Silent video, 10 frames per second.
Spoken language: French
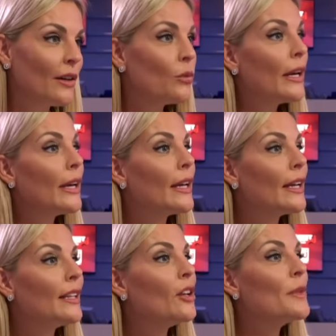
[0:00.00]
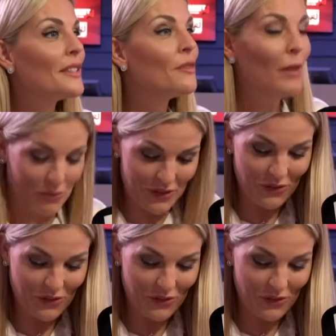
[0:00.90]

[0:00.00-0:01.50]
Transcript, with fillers: Ouais. Non, mais c'est pas lui.